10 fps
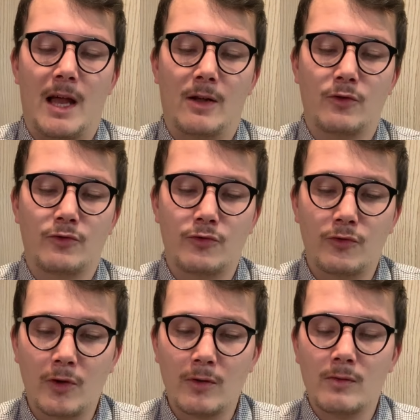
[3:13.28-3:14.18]
à cause du
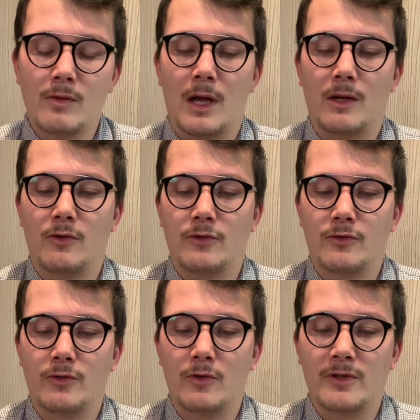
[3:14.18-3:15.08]
temps, à
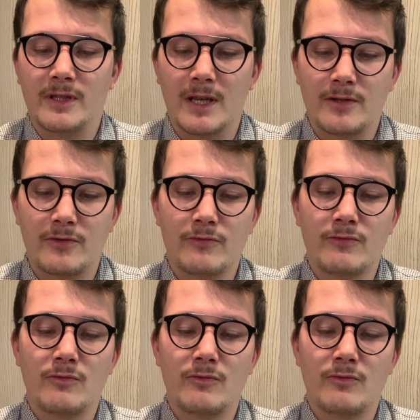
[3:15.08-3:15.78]
cause de l'oxydation,